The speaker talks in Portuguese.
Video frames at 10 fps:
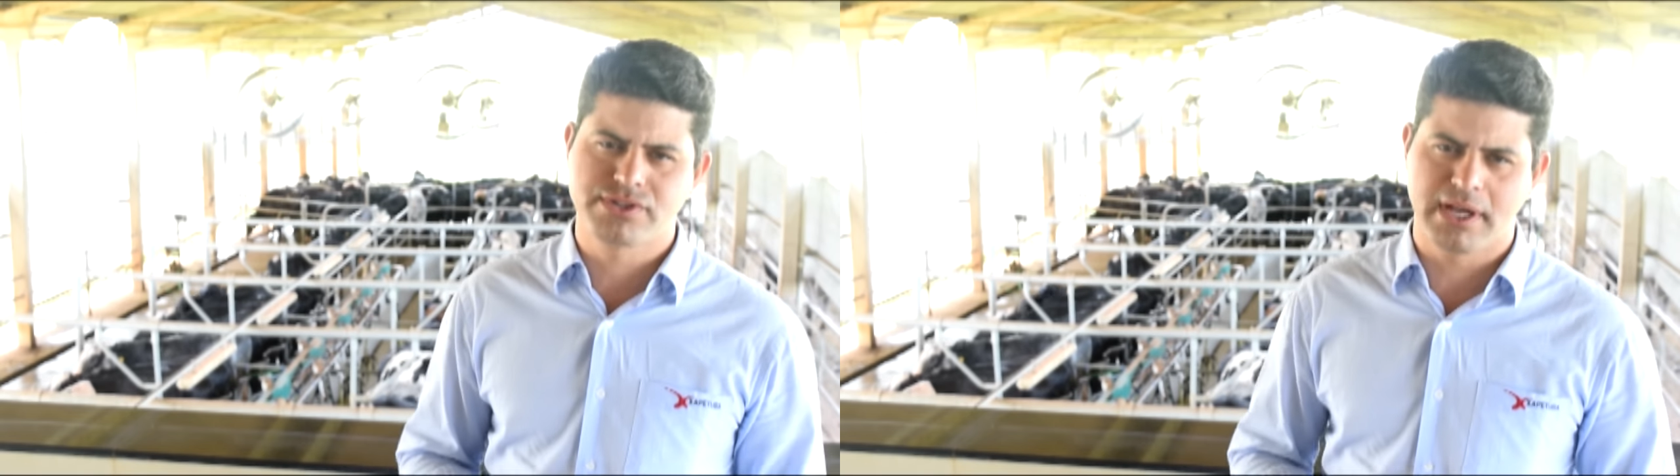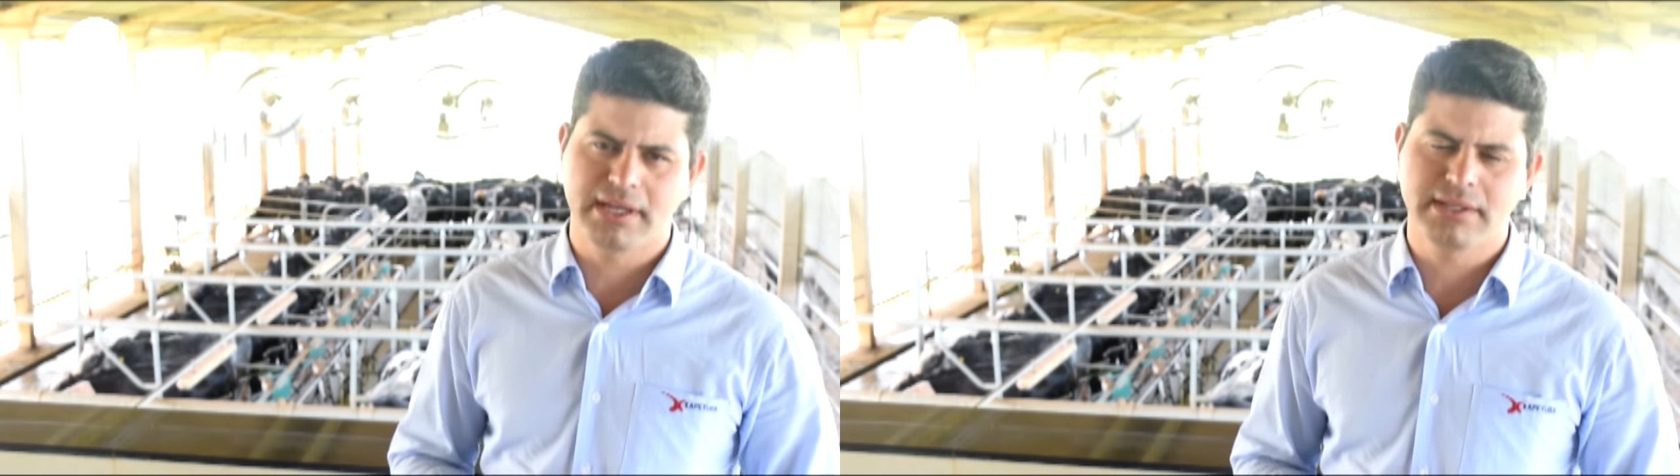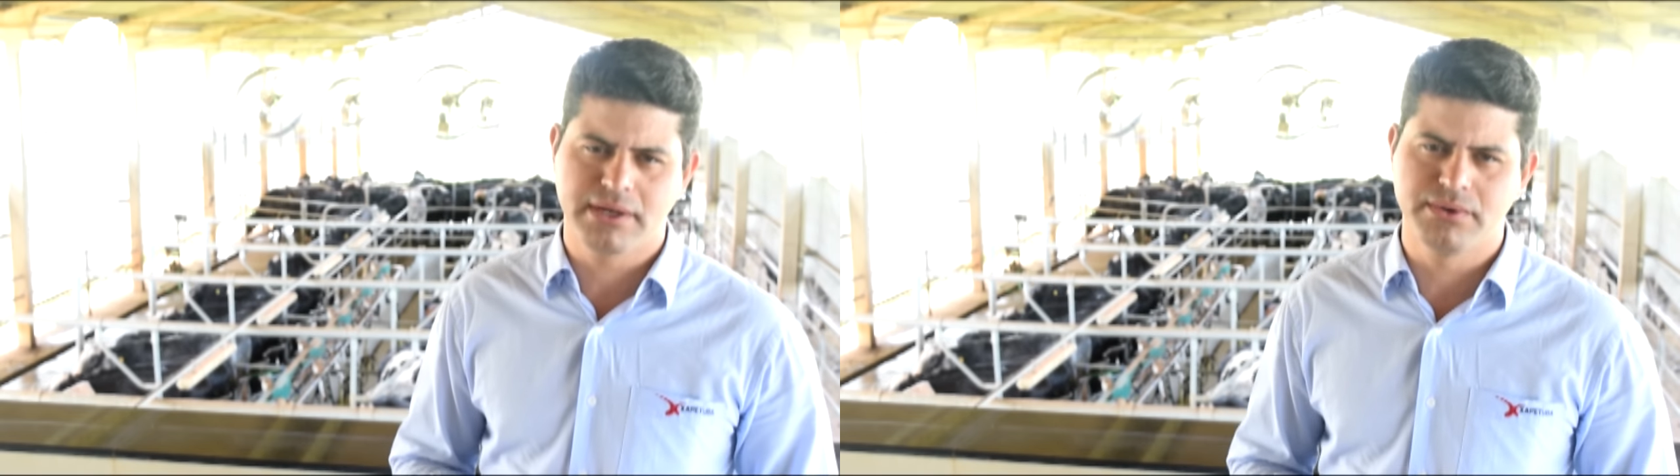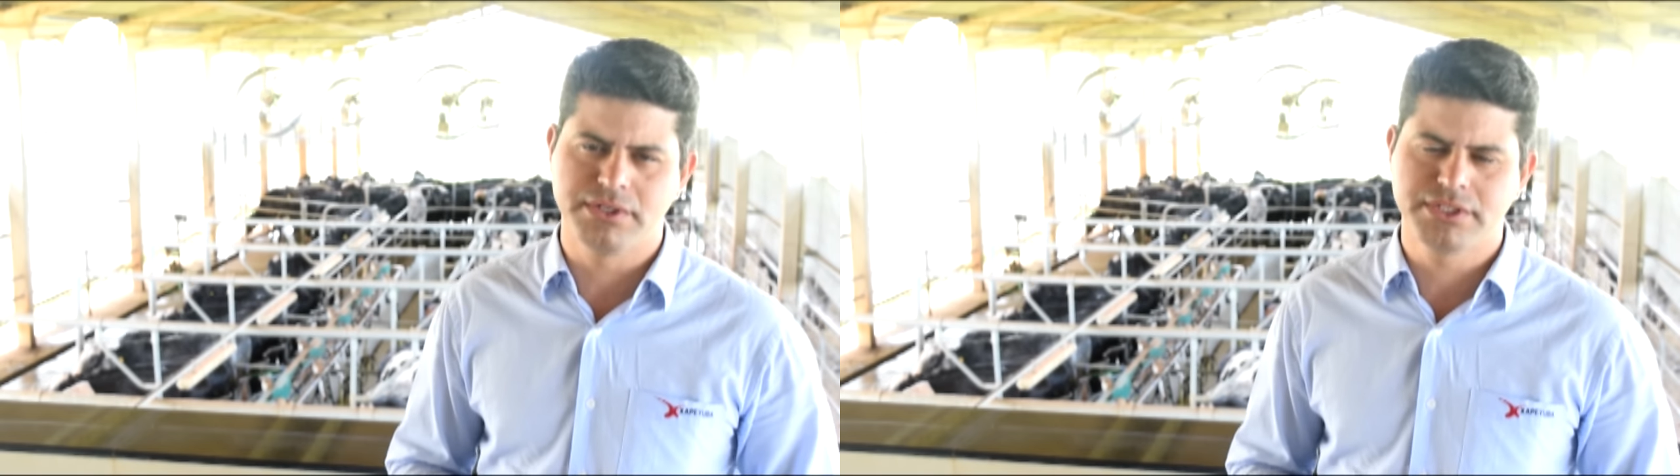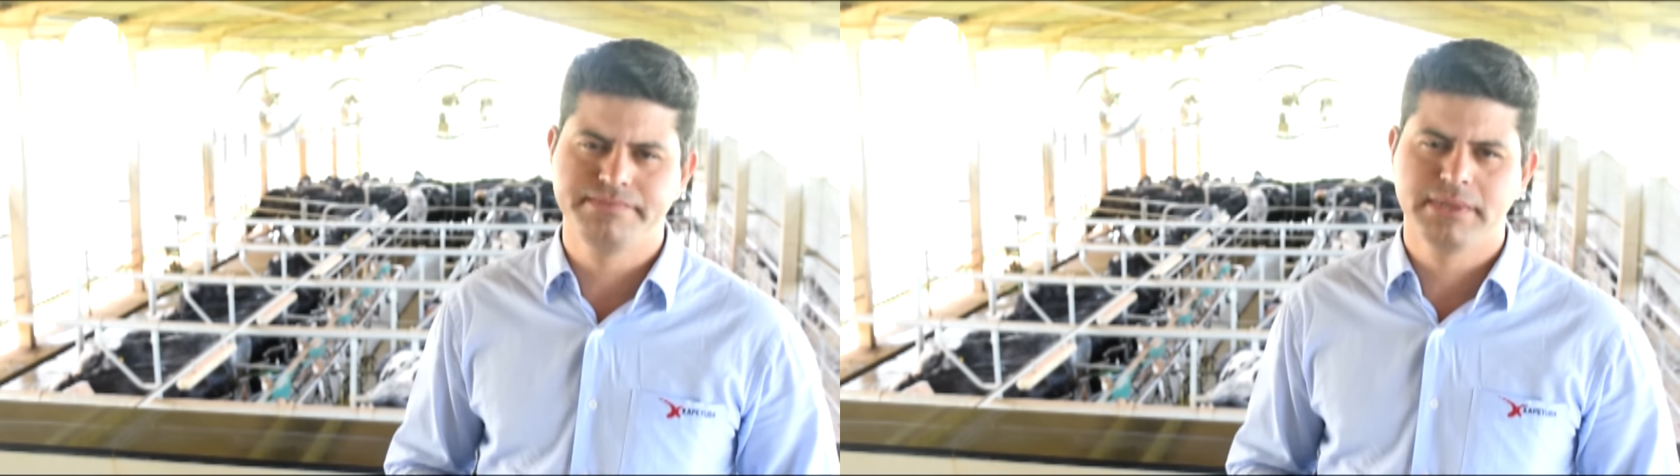sangue até
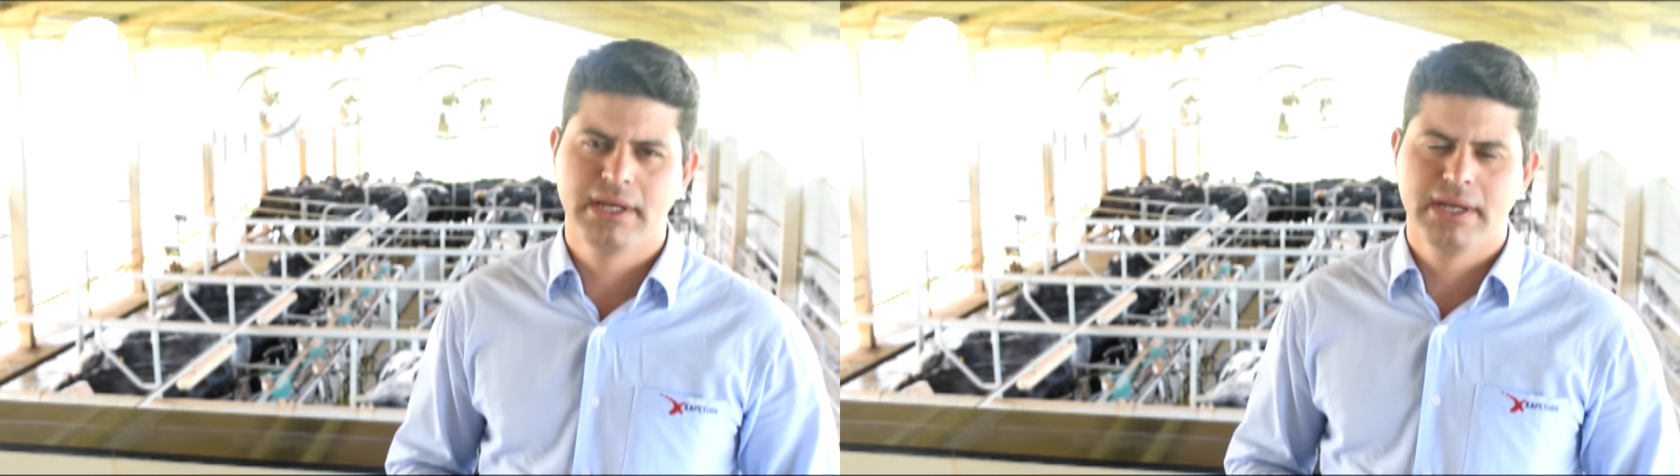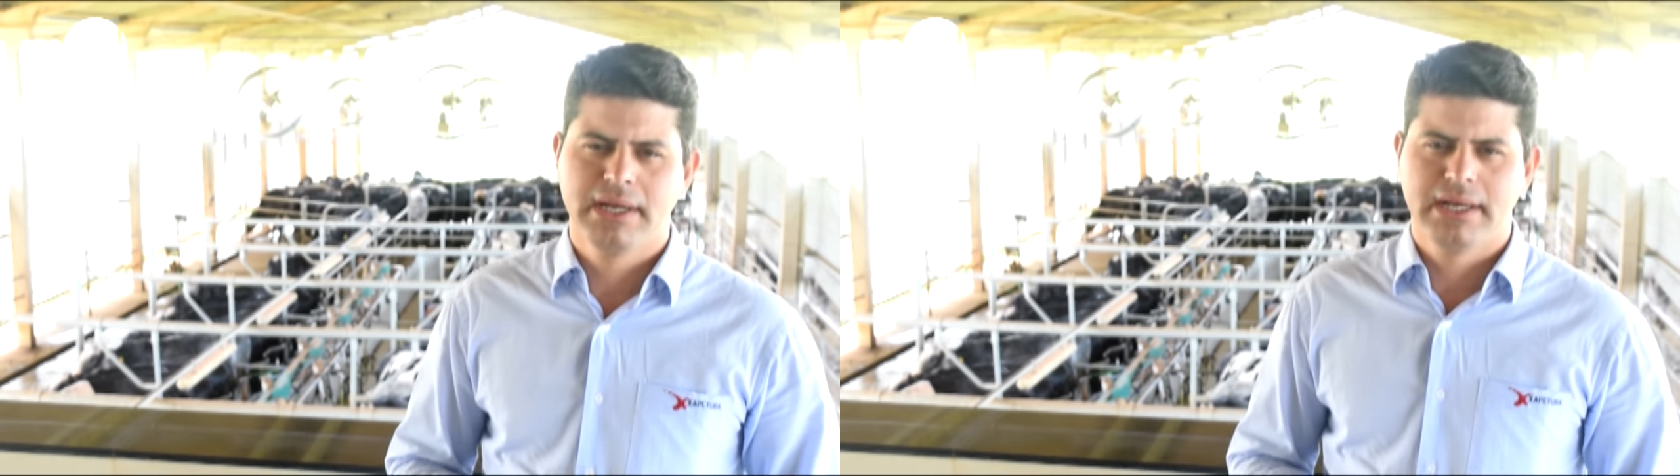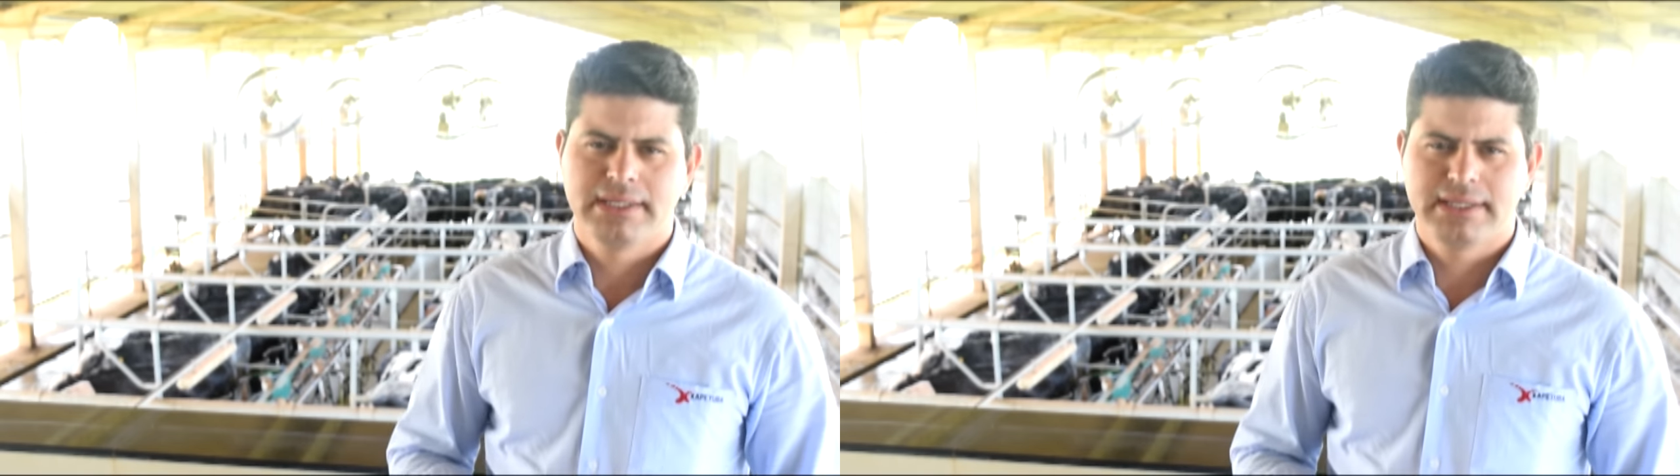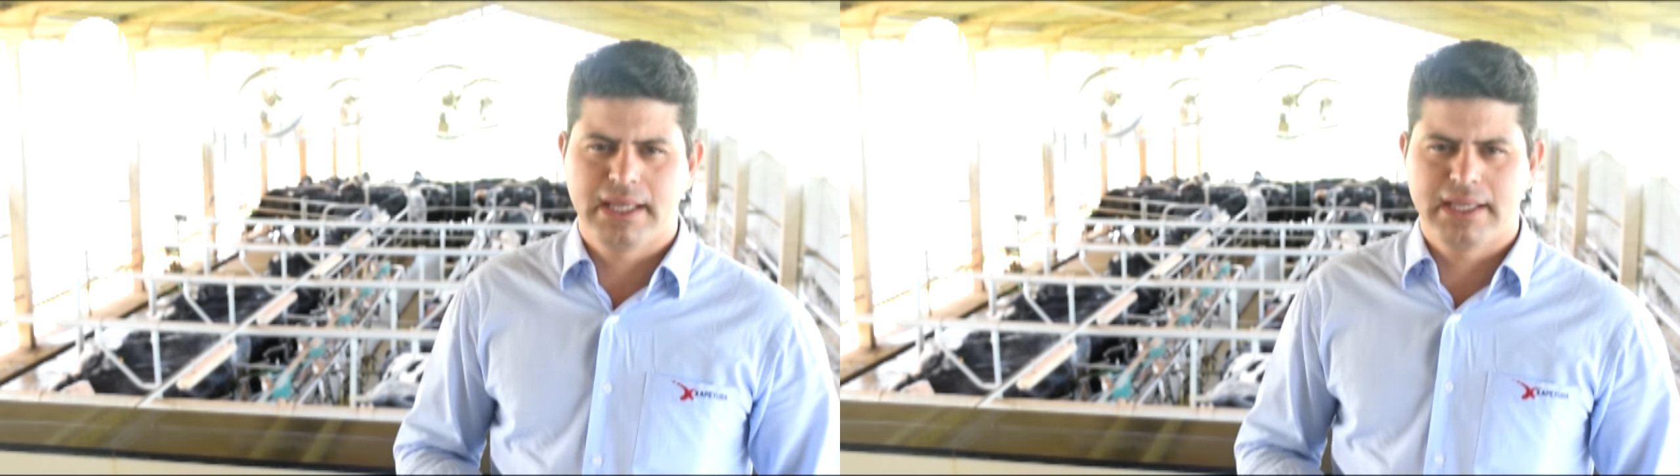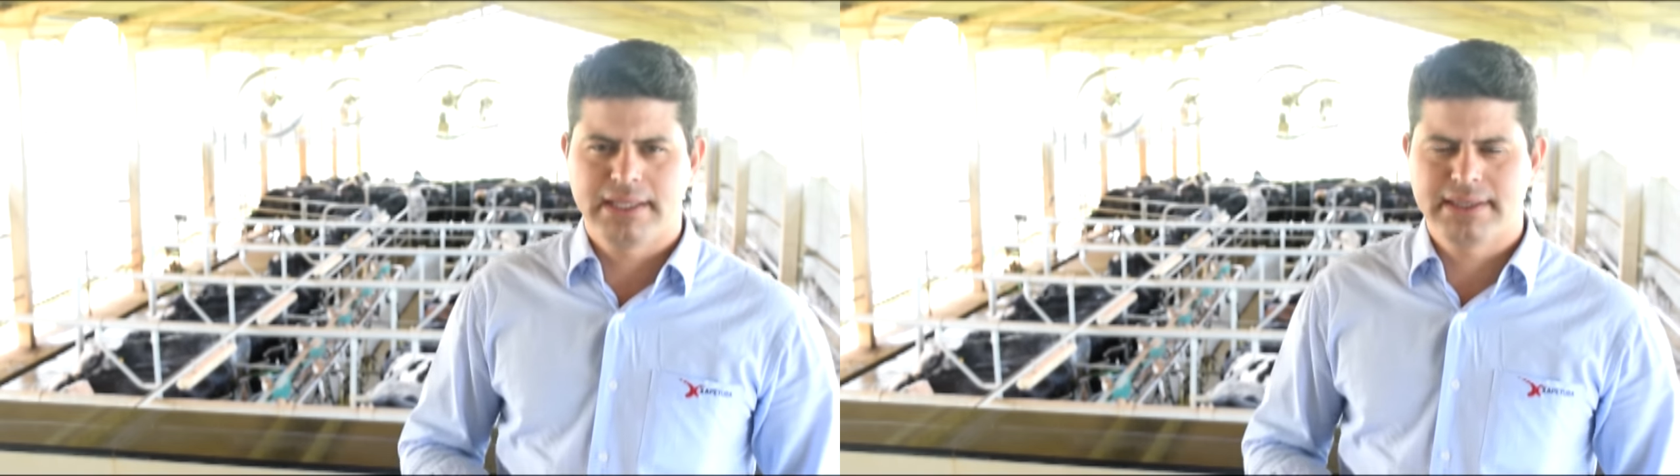hoje.
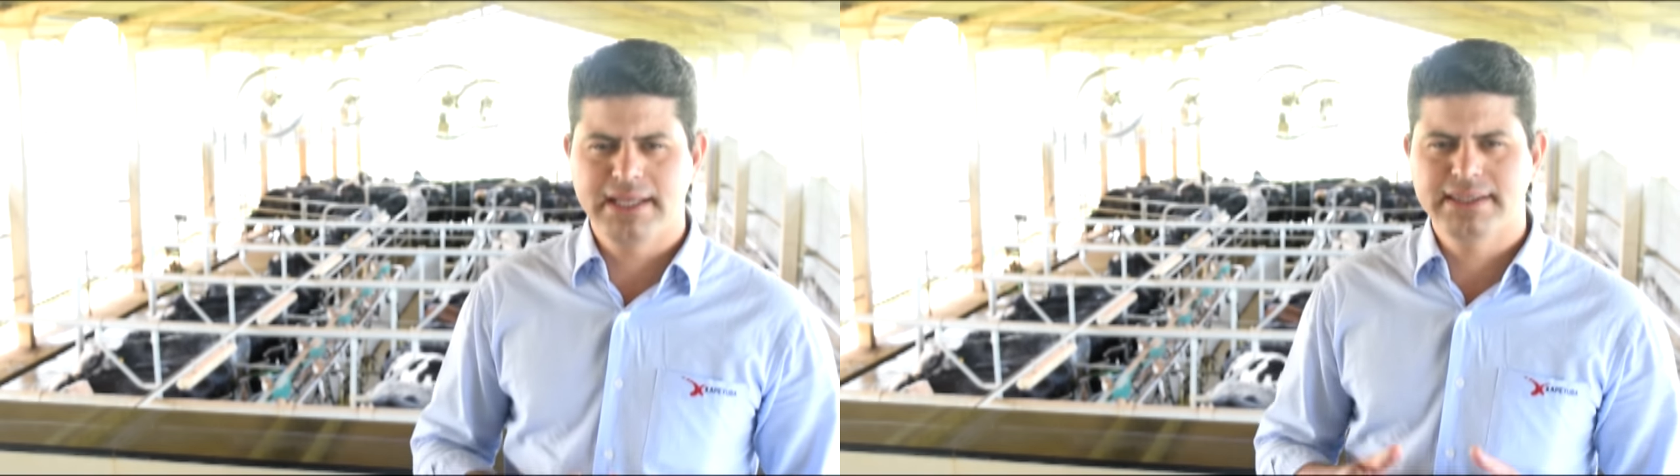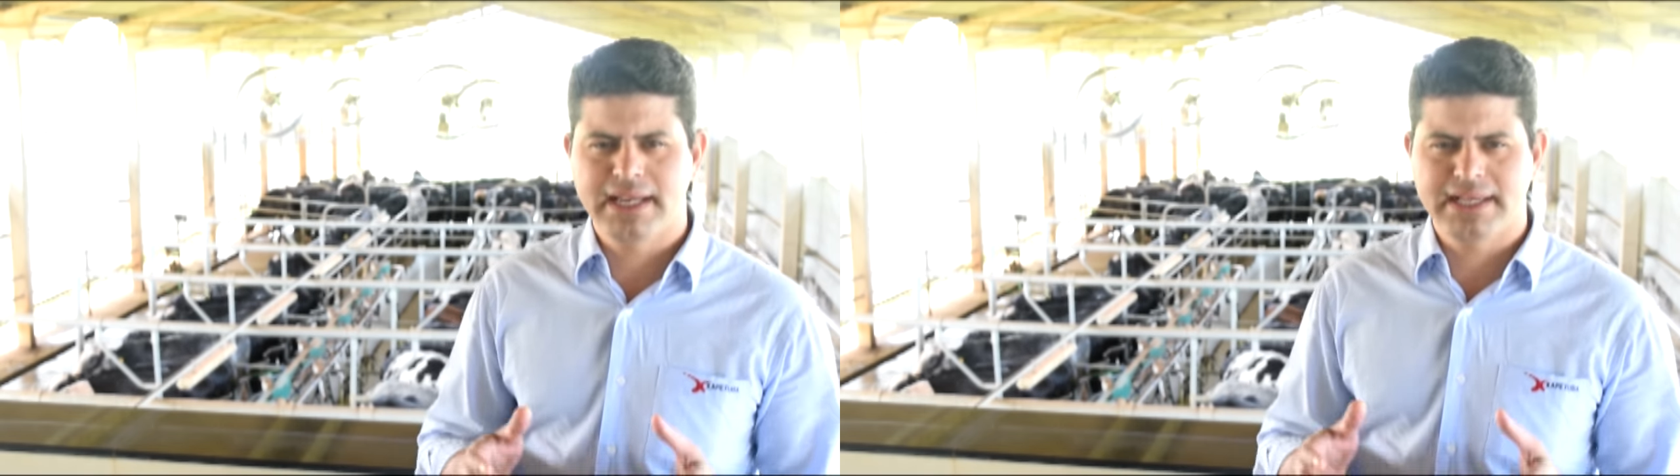Dentre